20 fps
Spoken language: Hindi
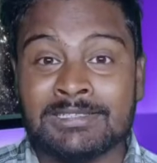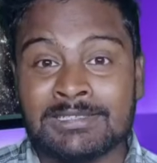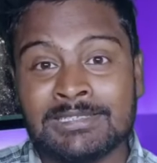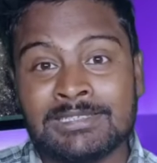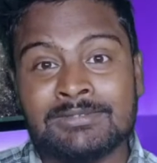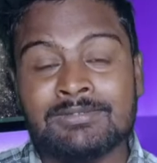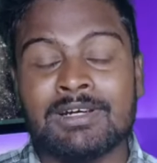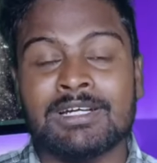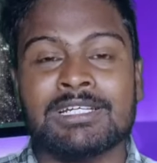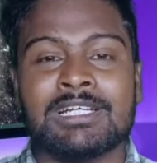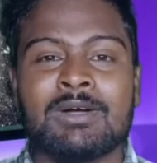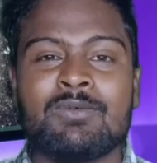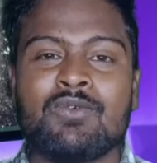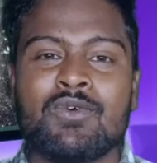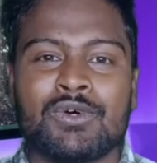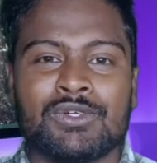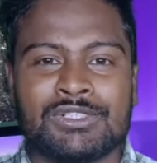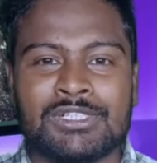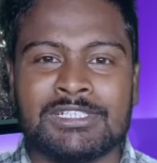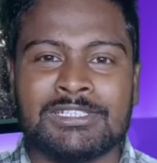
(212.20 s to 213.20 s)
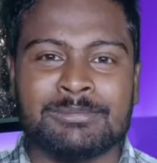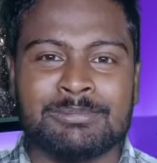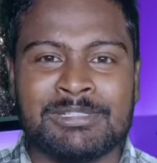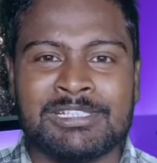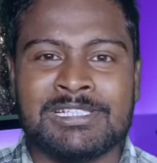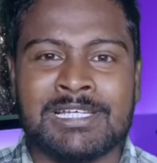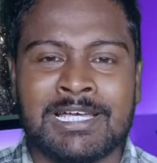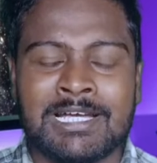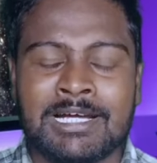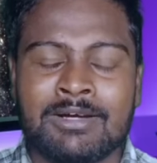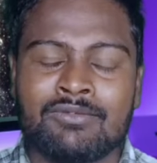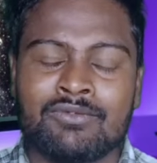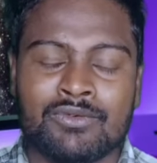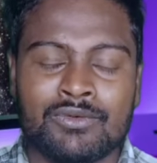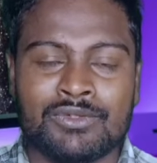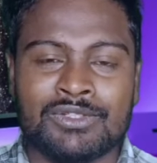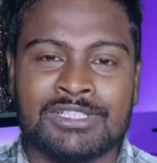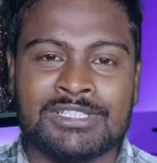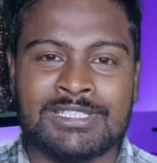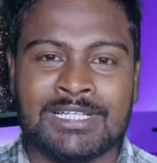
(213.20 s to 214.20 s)
80 वाट का फास्ट चार्जिंग मिल जाएगा
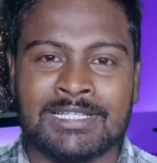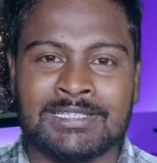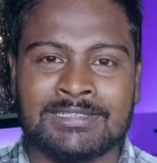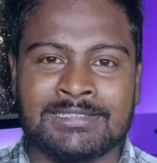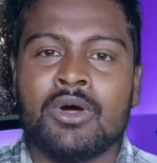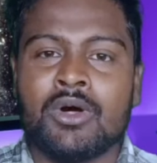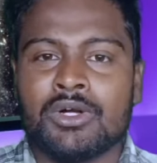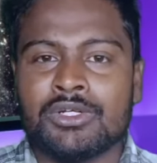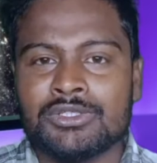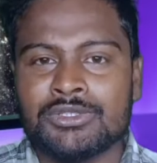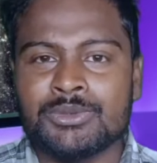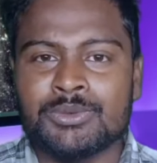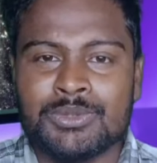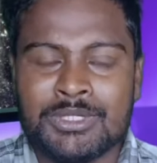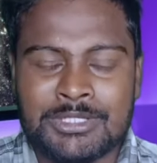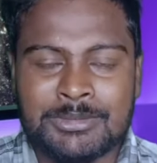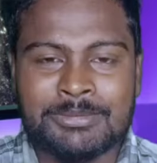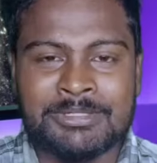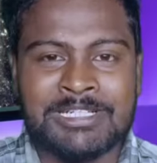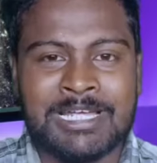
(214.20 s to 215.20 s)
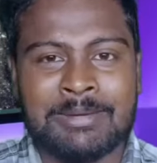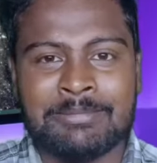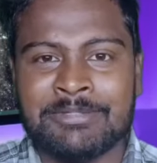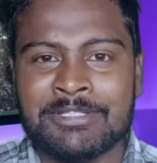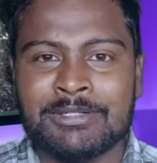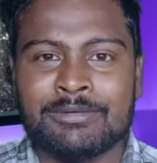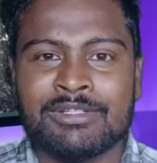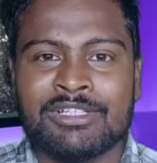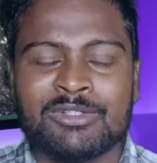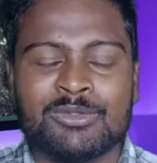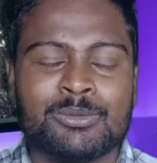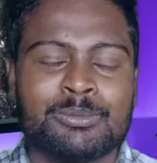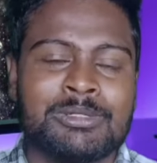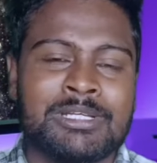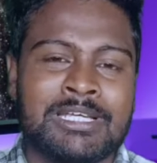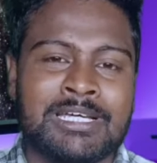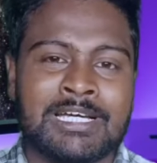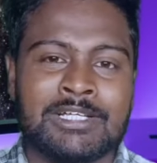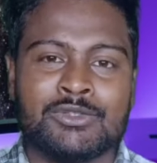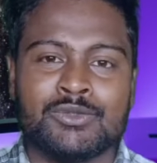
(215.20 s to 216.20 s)
फ़ोन के साथ ही और यू एस बी टाइप सी केबल देखने को
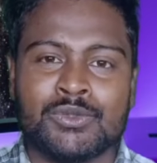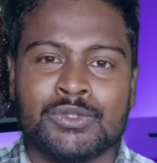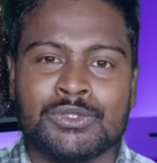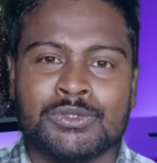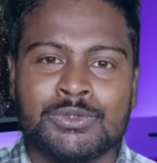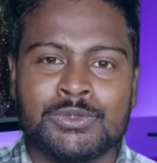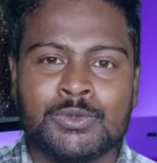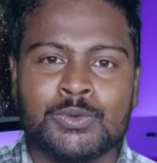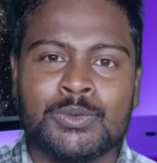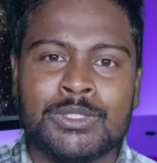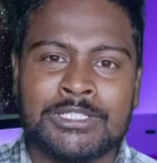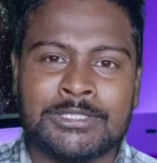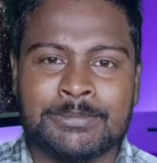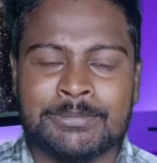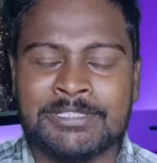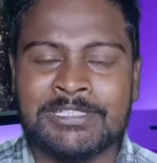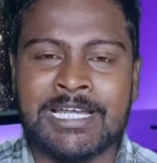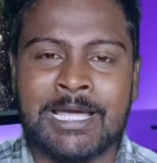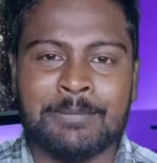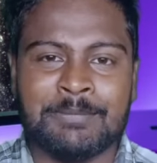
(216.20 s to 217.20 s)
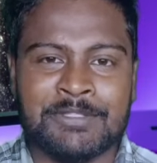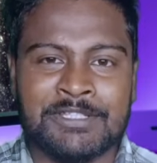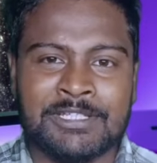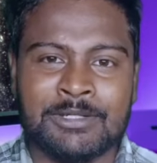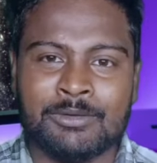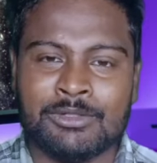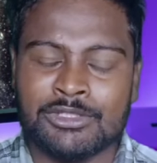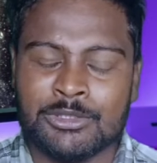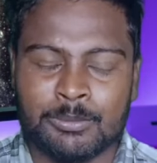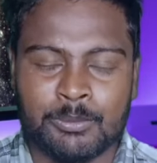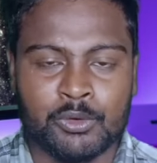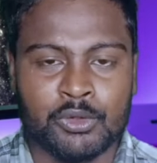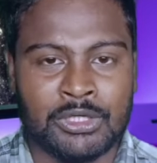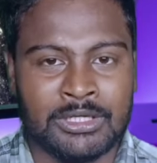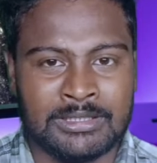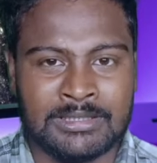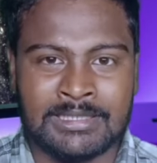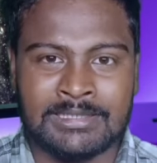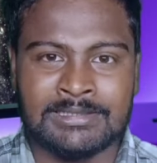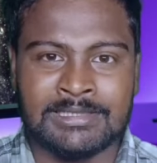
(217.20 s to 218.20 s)
मिलेगा जो कि यू एस बी टाइप सी केबल सपोर्ट
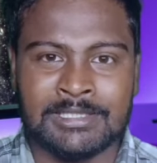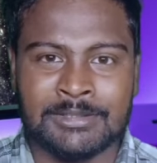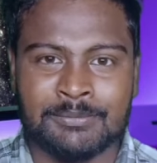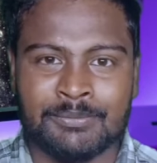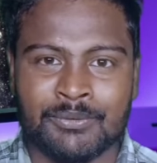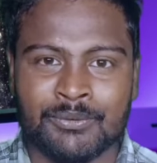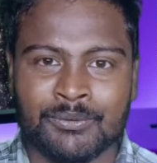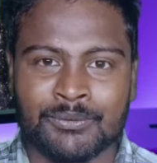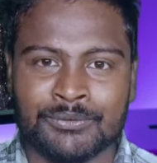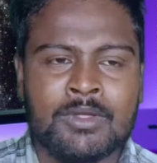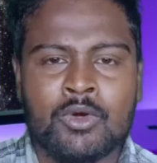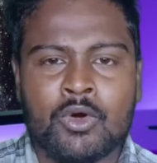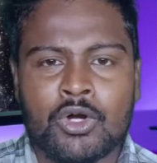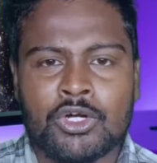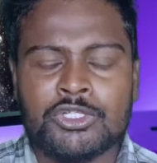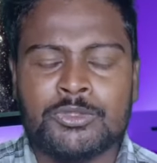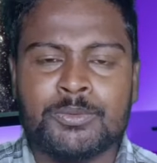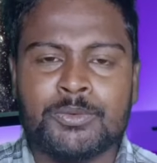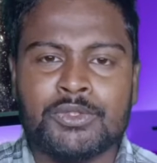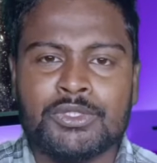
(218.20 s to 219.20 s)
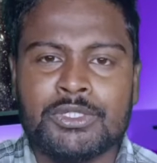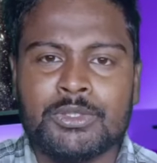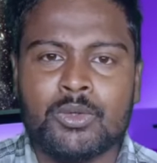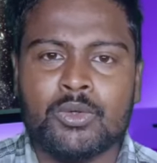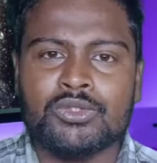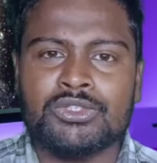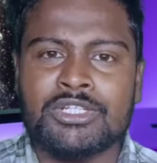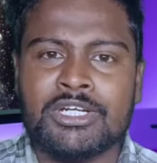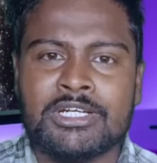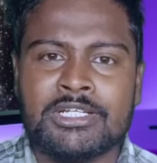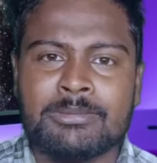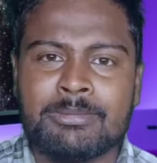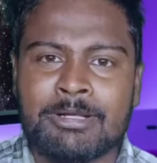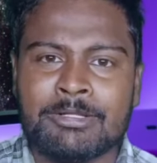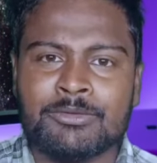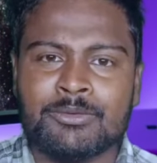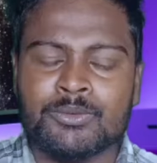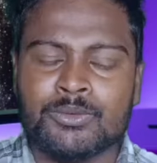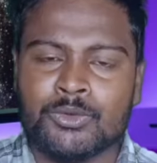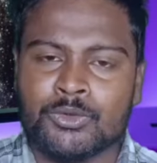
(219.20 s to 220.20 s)
करता है यही फ़ोन और इस फोन की लॉन्च डेट की
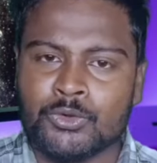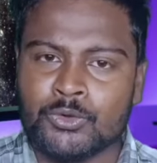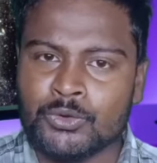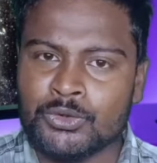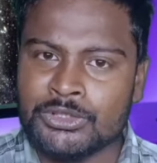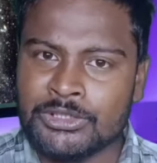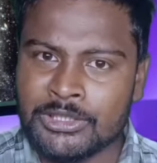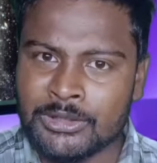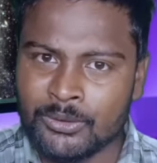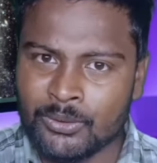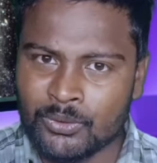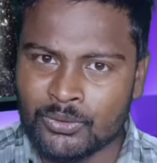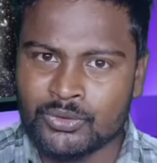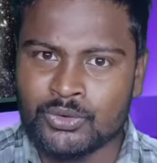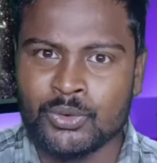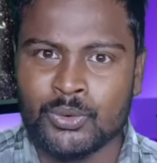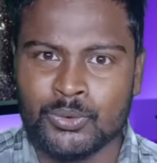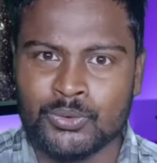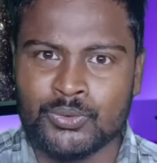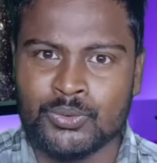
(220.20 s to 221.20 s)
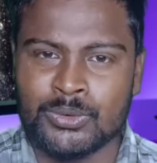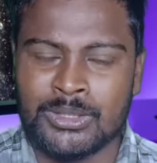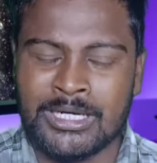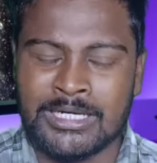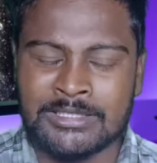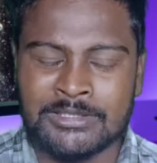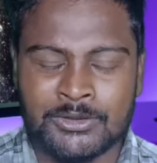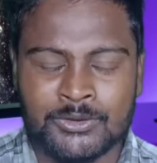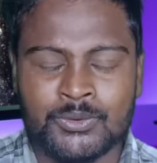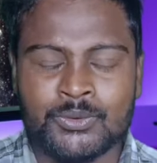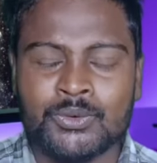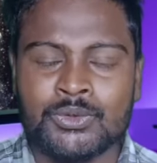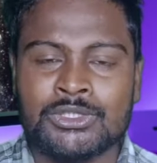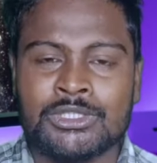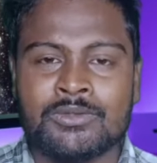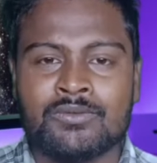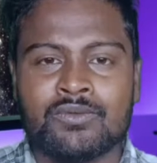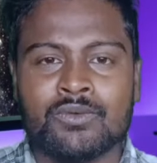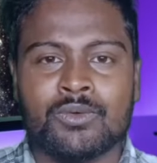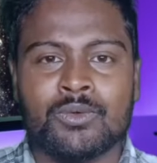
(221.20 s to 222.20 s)
बात करूँ दोस्तों तो ये लॉन्च हो चुका है जिनों तो
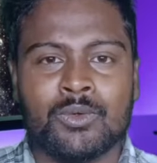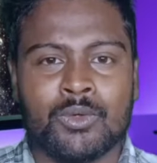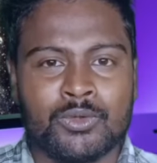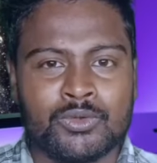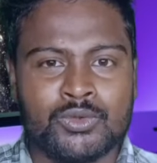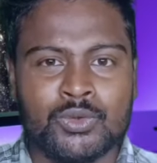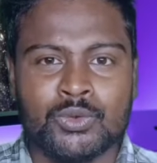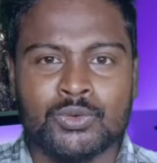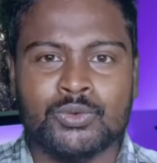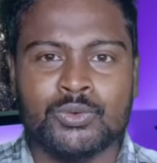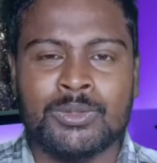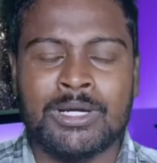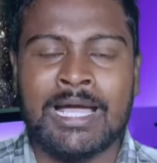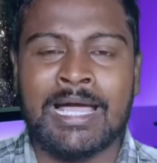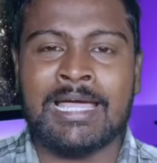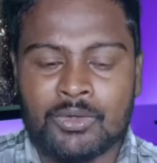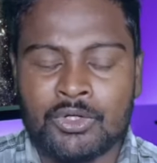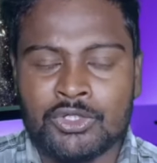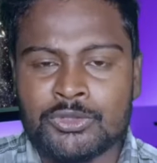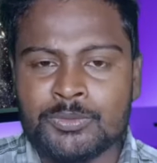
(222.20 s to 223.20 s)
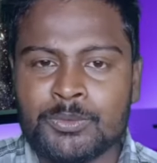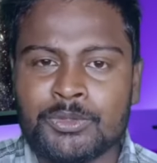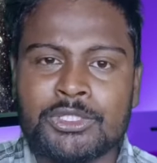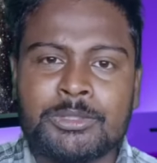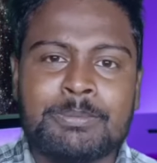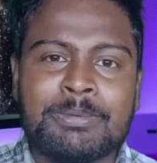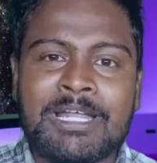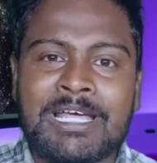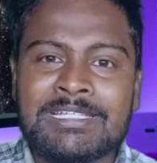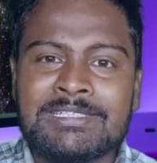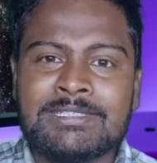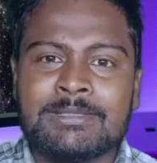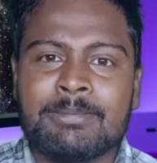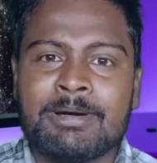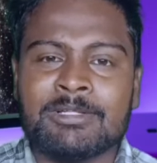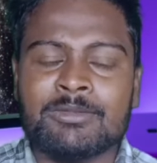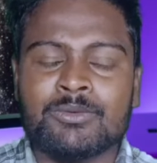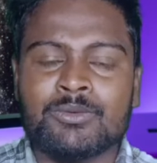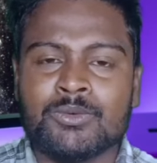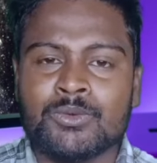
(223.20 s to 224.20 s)
ये फ़ोन लॉन्च हो चुका है और इस फोन की प्राइस की
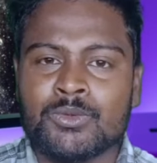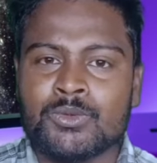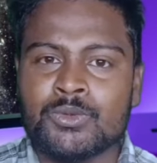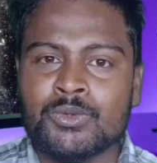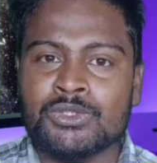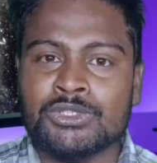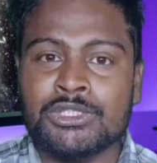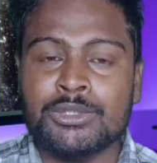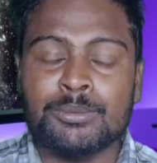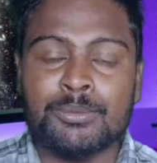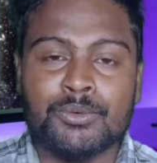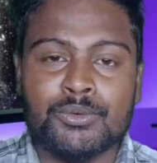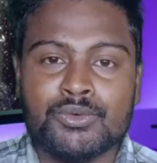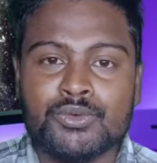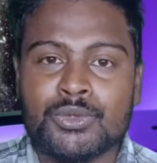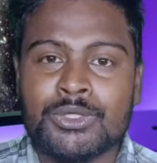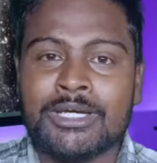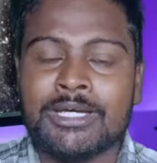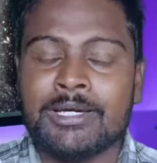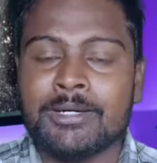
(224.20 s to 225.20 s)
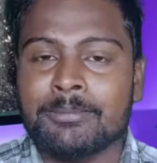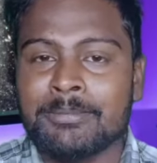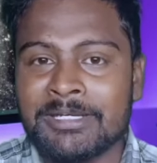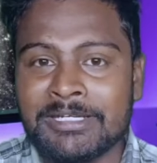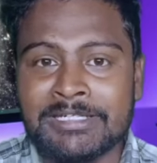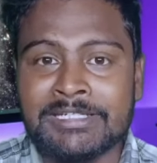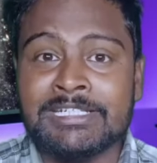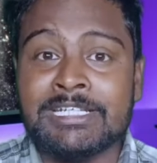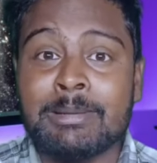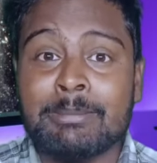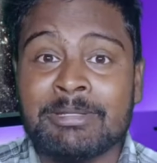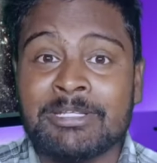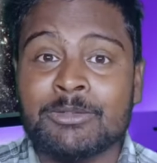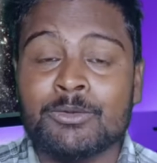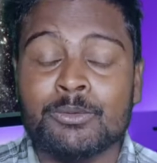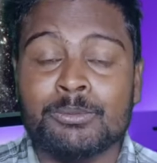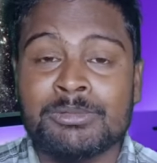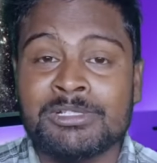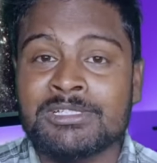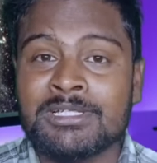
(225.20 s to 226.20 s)
बात करूँ दोस्तों तो ये फ़ोन जो है हमें इंडिया में
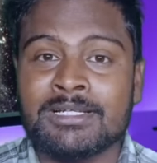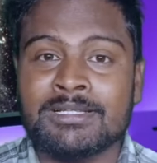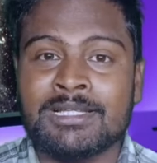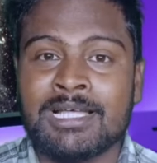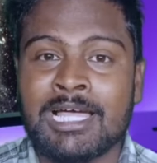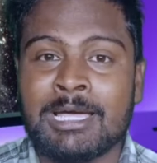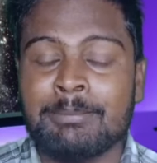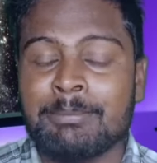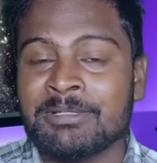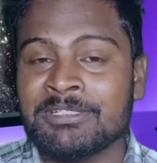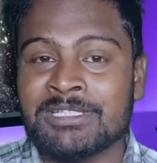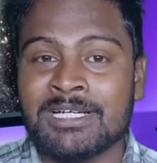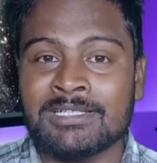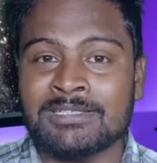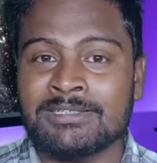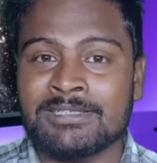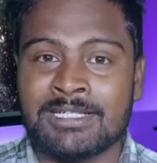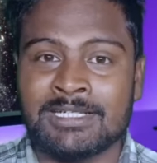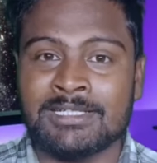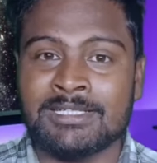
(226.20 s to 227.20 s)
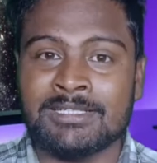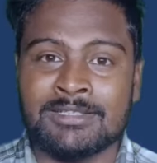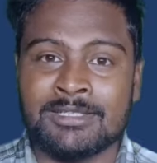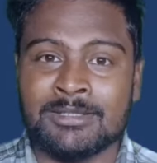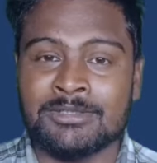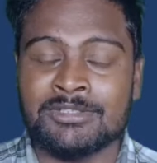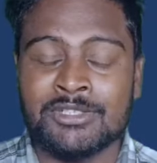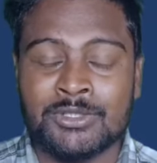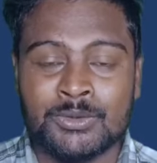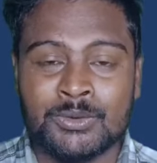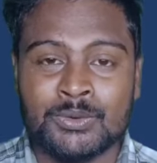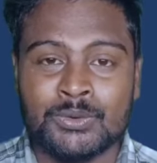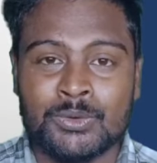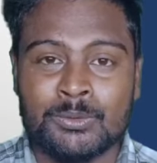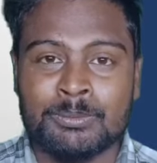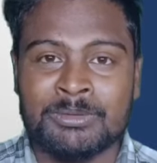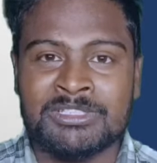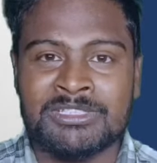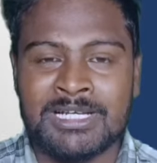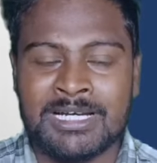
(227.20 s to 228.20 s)
देखने को मिल सकता है पचास के अंदर जिनों
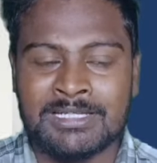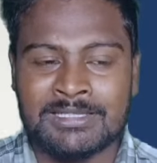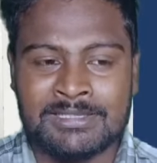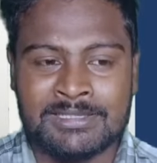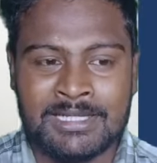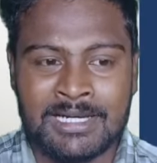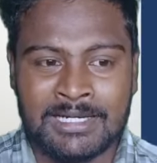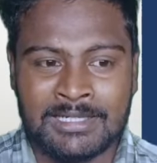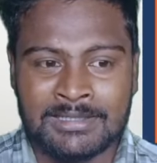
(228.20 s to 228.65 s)
तो पचास